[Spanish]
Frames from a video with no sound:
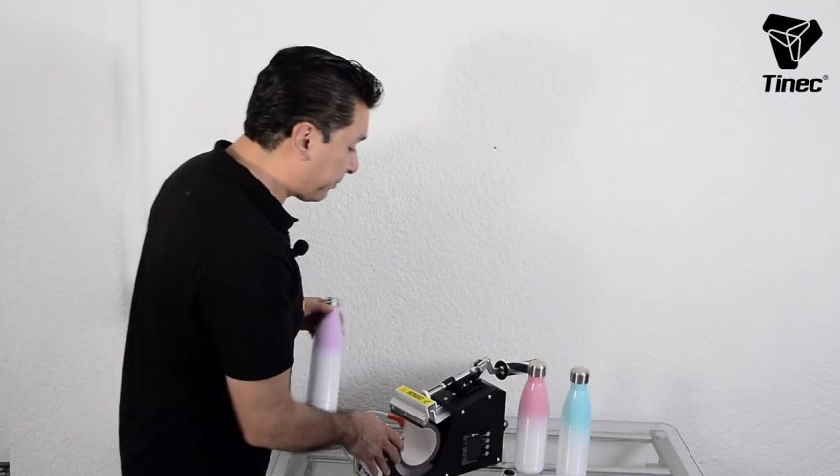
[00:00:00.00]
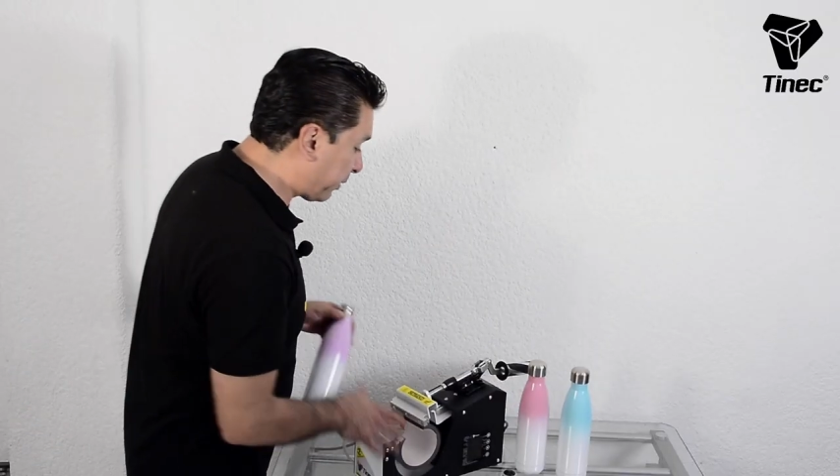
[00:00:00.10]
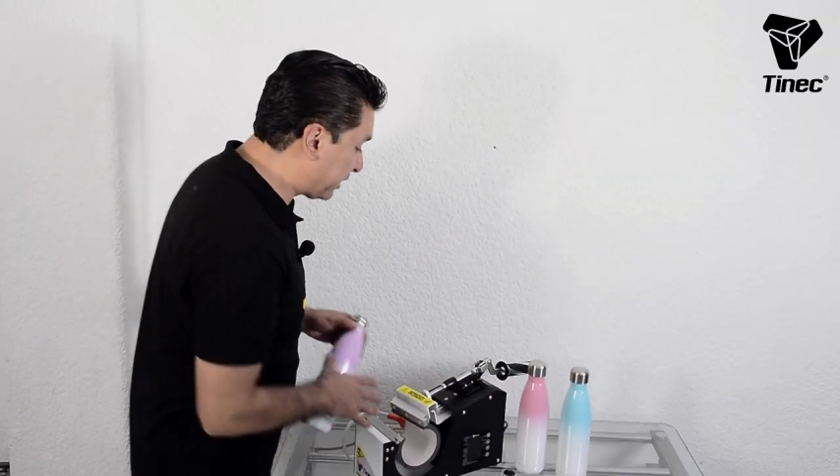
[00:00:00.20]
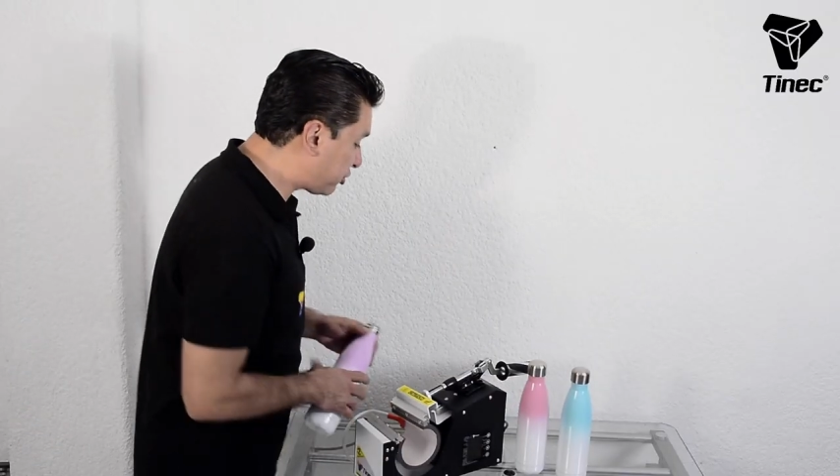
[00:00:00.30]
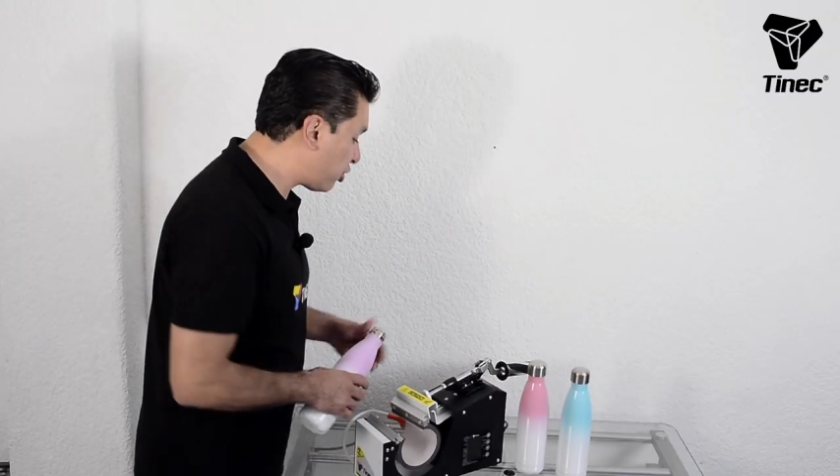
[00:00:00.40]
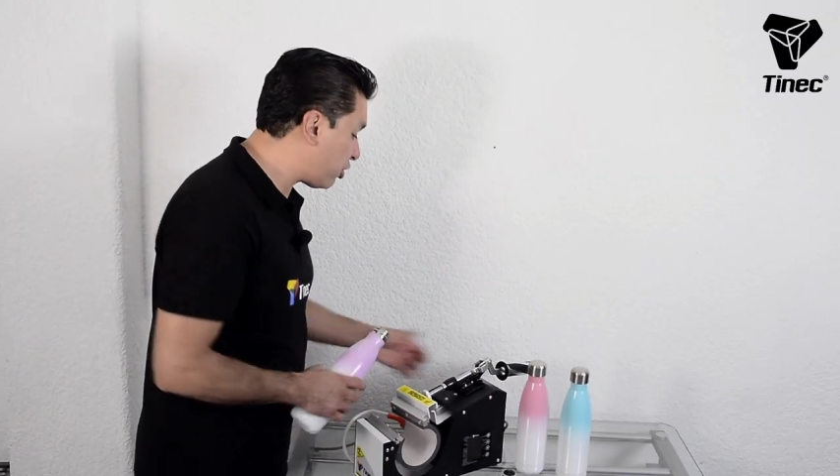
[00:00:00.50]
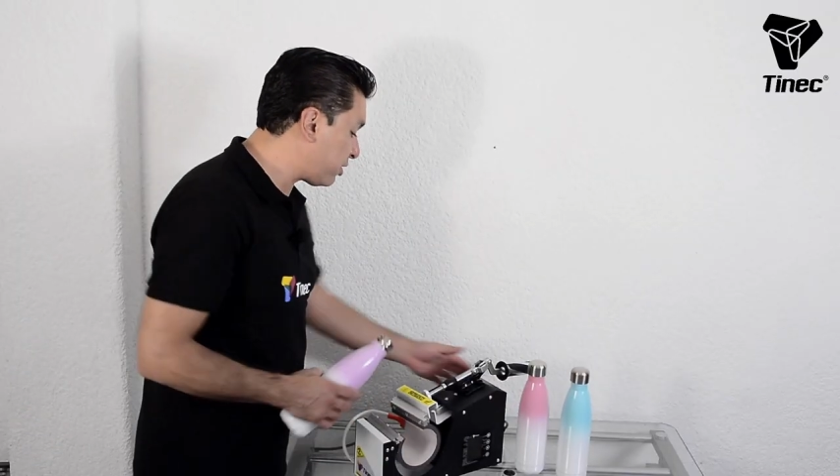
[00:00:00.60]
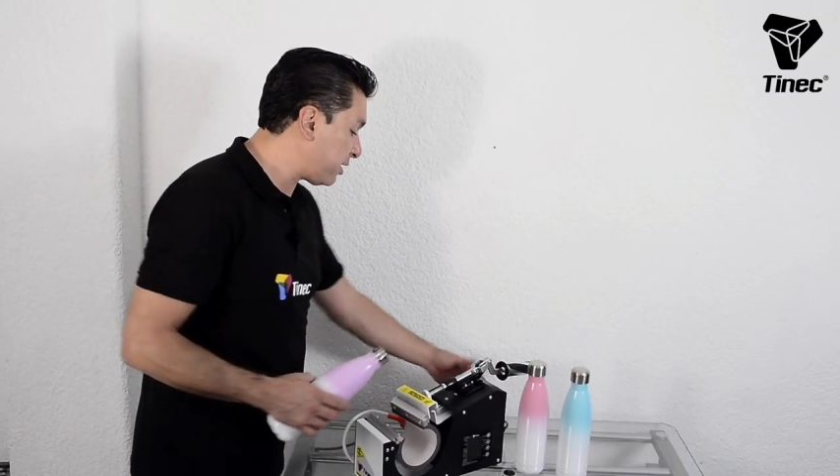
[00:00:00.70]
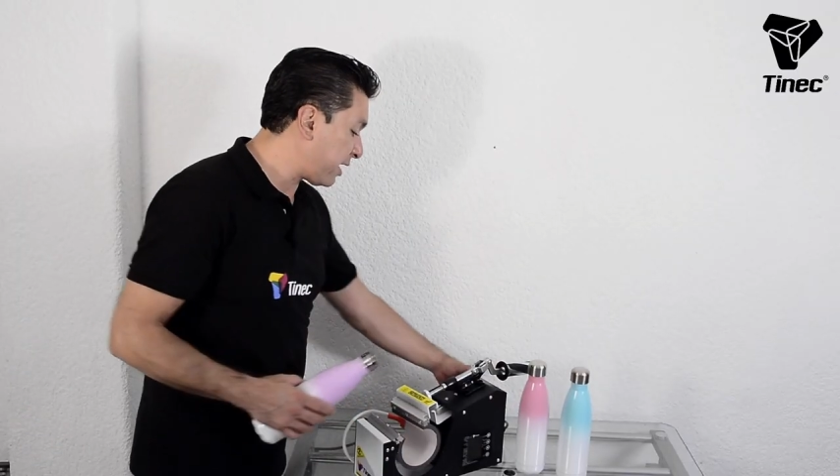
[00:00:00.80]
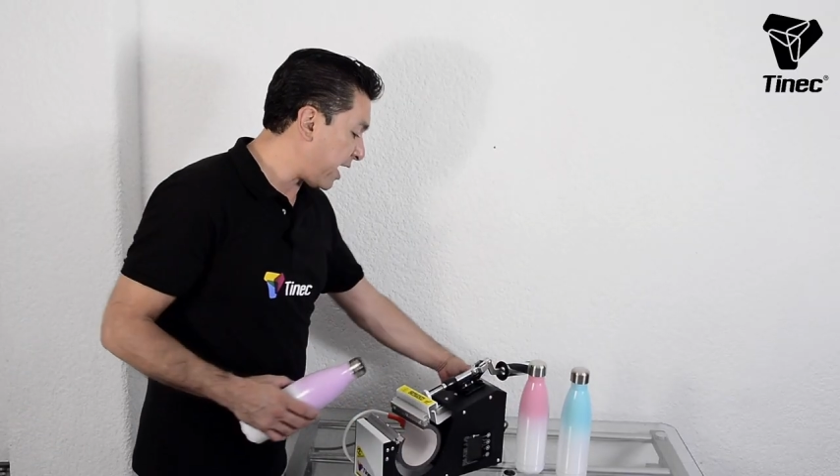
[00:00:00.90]

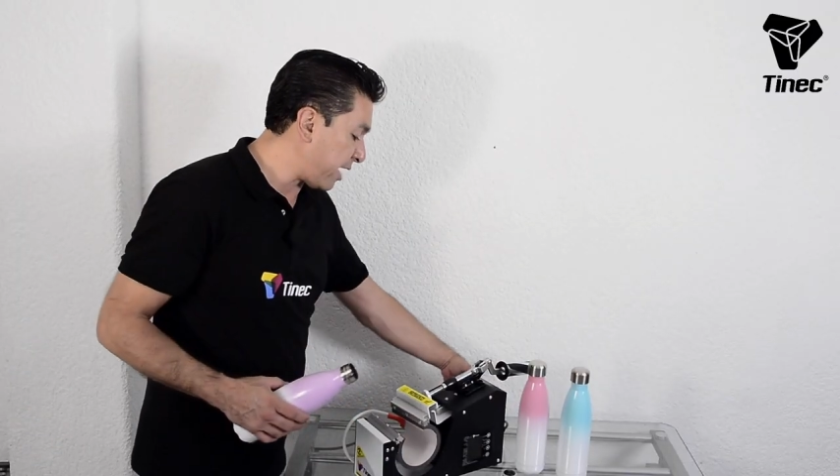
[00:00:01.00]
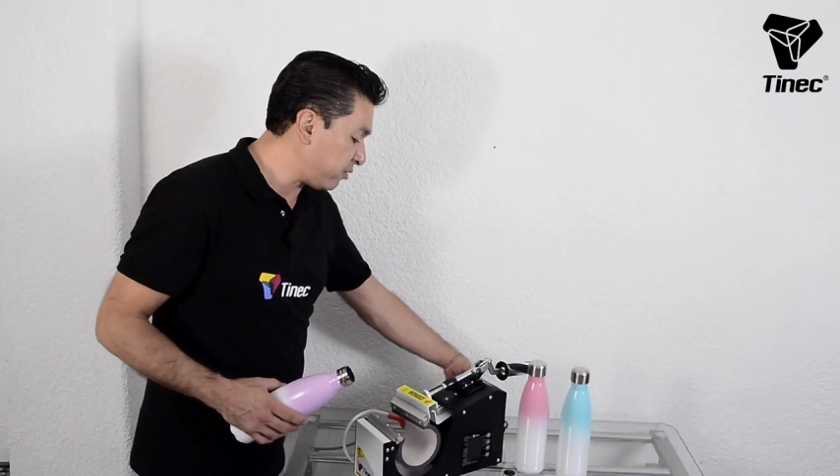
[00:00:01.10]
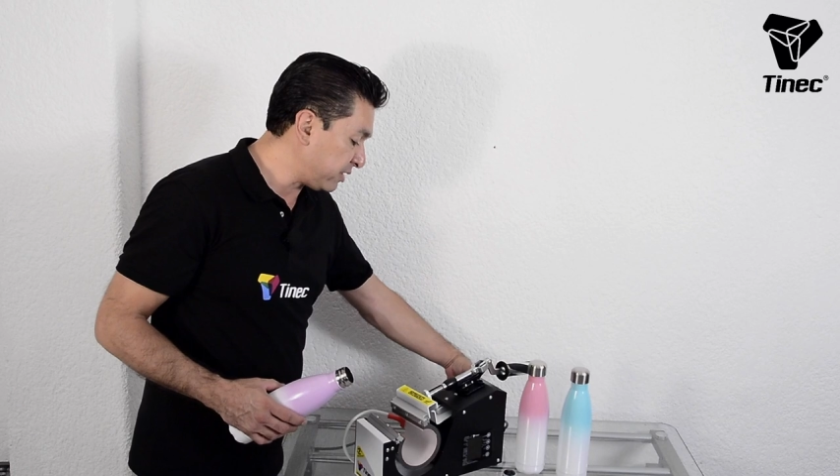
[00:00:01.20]
presión a